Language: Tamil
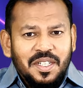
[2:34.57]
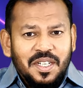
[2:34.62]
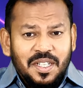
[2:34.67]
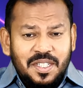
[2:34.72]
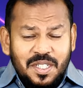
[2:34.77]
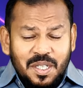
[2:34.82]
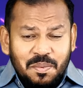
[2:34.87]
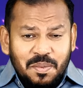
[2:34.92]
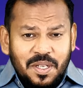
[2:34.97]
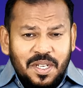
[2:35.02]

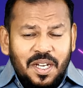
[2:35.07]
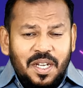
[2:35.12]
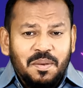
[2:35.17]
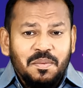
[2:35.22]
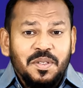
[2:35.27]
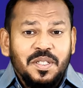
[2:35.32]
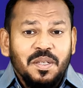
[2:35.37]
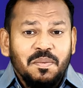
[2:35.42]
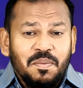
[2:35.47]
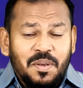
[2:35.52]
நான் ஜெபிக்க
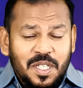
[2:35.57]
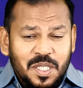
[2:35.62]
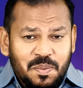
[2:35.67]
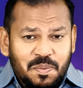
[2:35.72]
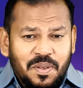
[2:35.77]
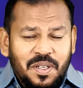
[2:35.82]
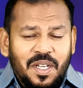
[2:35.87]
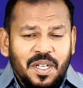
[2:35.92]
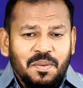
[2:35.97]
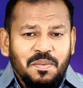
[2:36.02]
ஆரம்பித்தேன்
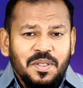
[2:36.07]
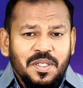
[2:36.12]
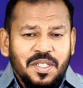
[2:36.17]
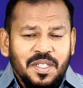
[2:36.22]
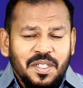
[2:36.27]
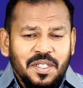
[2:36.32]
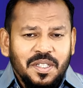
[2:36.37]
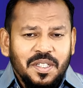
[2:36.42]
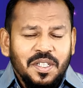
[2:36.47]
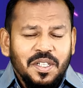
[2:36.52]
பிளஸ் பண்ண
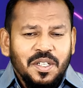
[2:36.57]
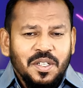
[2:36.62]
ஆரம்பித்தேன்